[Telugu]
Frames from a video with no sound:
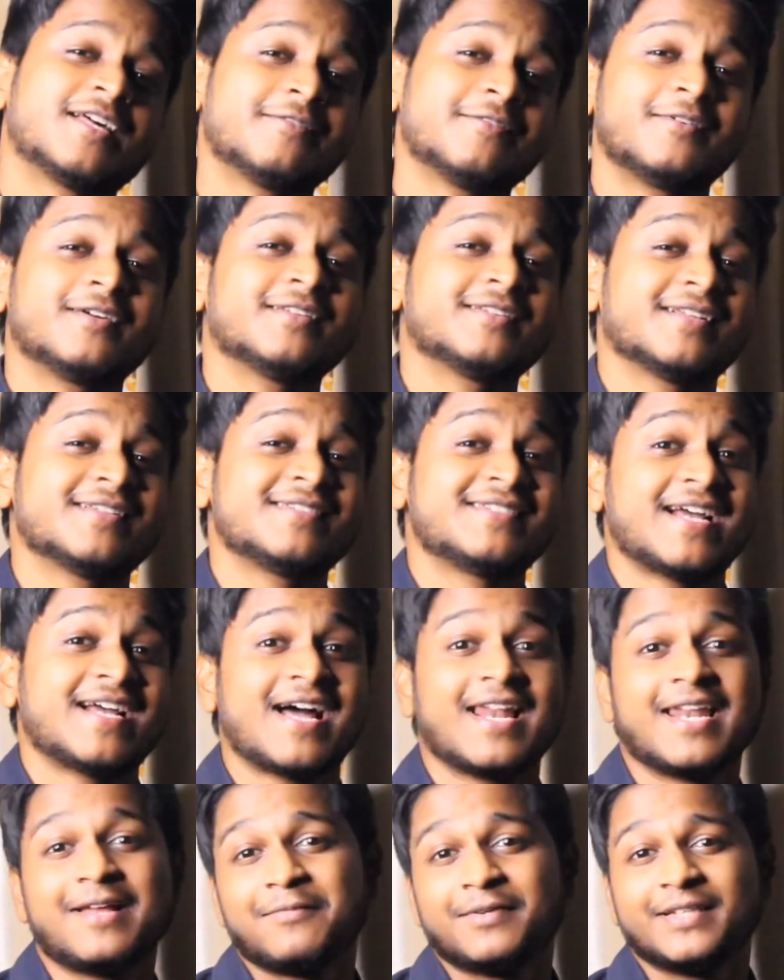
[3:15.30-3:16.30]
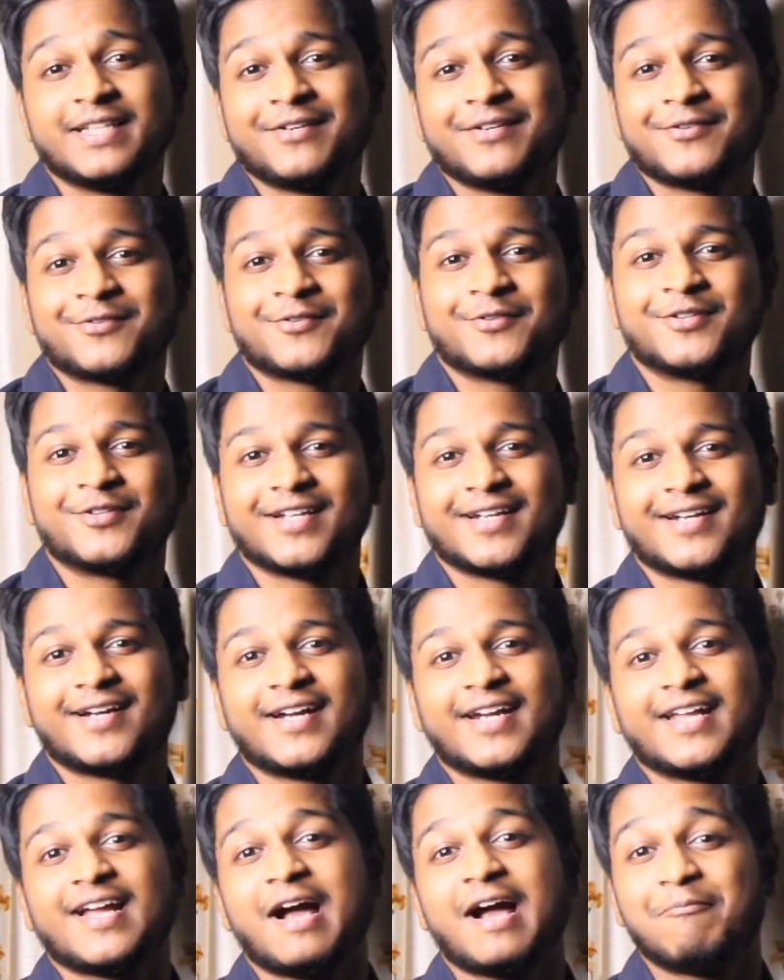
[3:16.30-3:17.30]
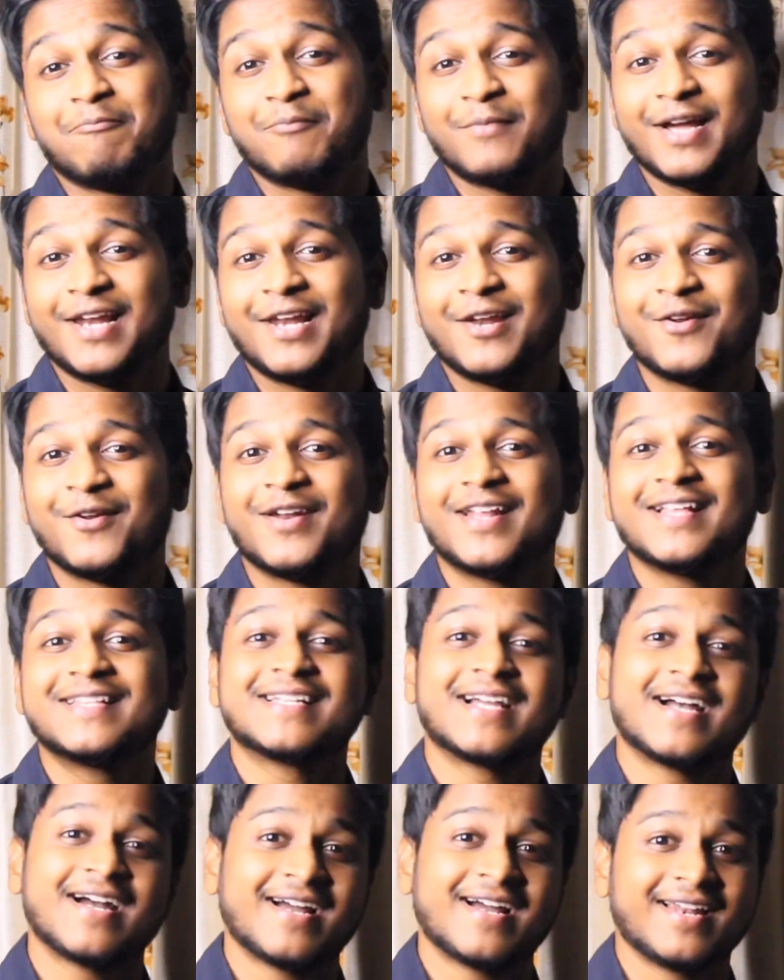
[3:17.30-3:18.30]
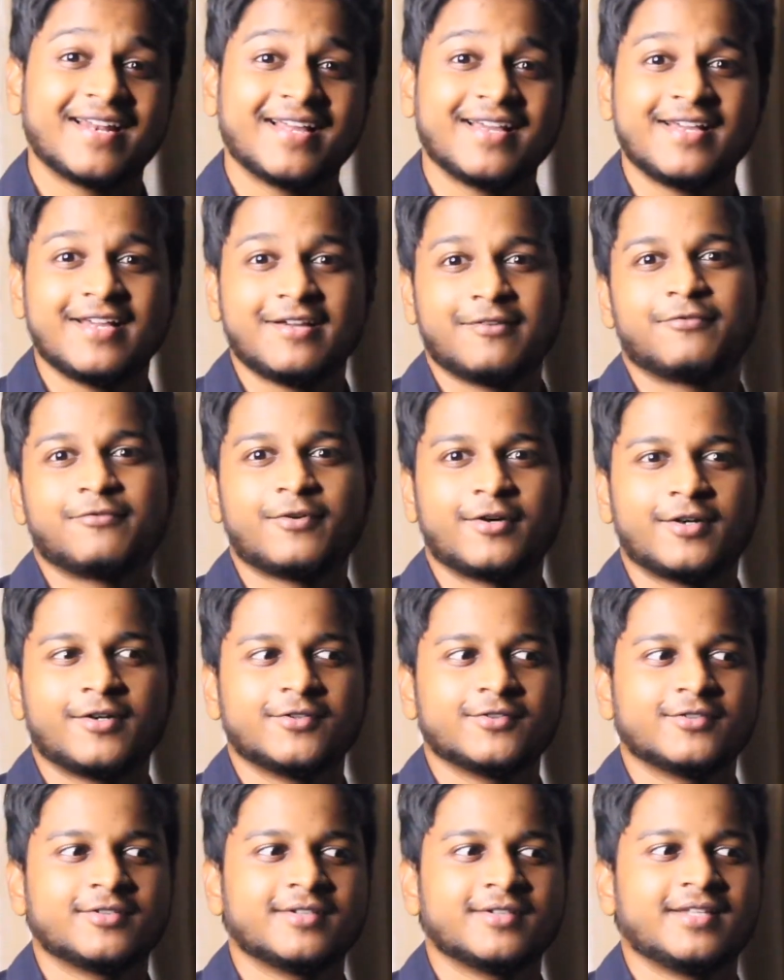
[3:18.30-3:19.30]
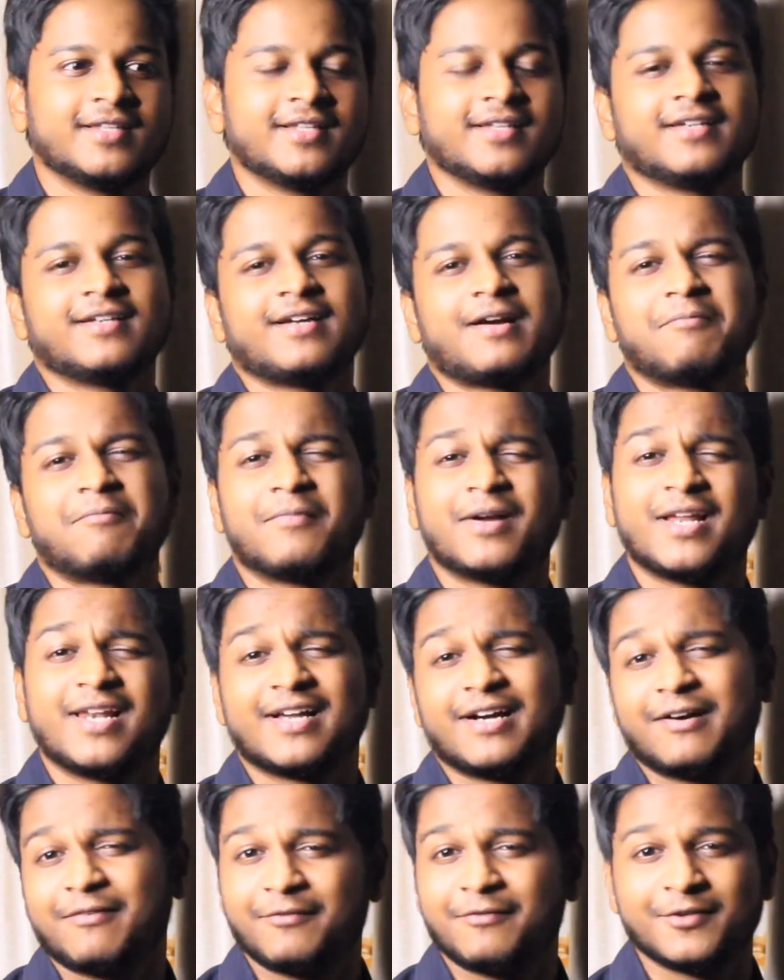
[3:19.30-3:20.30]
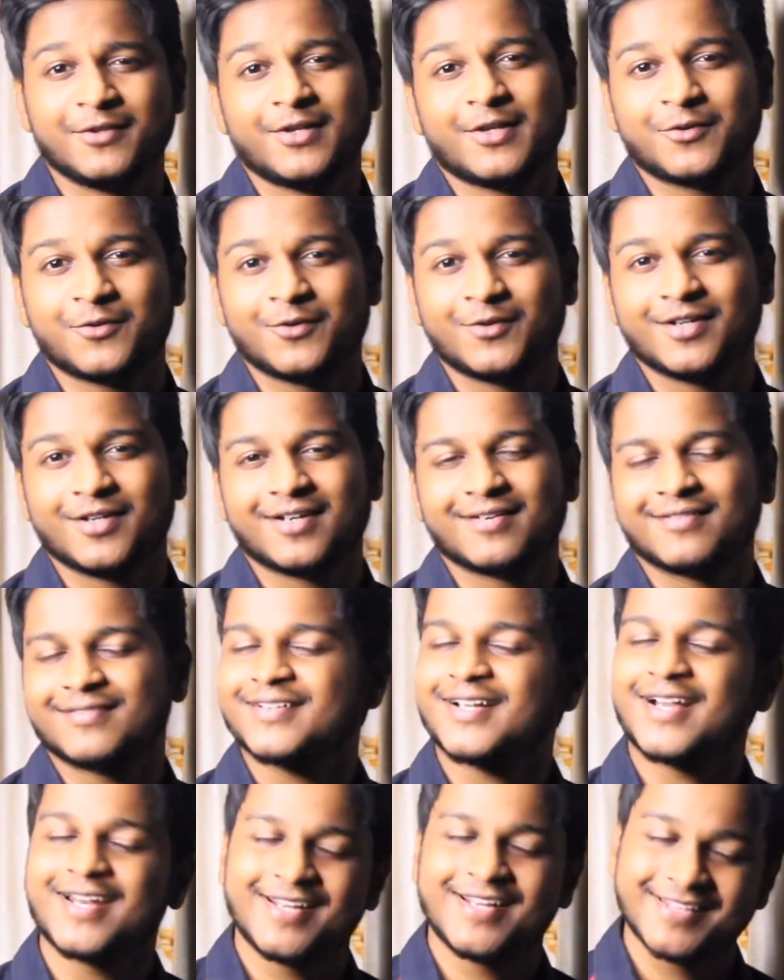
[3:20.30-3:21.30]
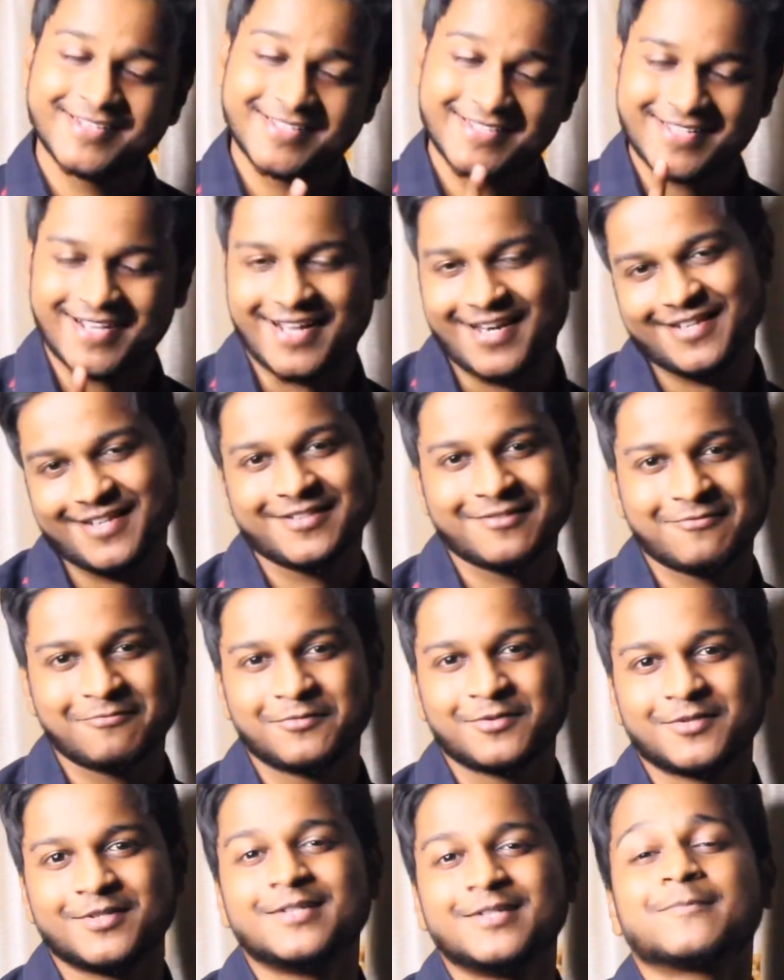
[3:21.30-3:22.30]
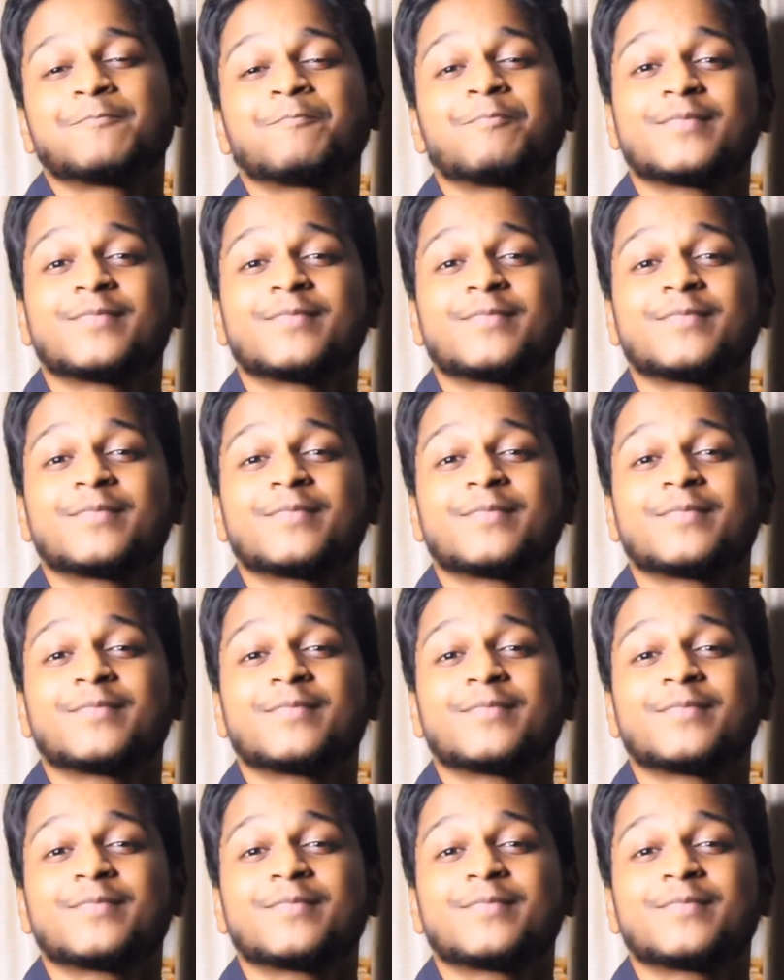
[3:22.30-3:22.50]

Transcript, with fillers: తర్వాత చాలామంది ఏమనుకుంటారంటే అబ్బాయిల్లోనే చాలా హెయిర్ ఫాల్ అవుతుంది అమ్మాయిలకు అవ్వదు అనుకుంటారు కానీ అది చాలా తప్పు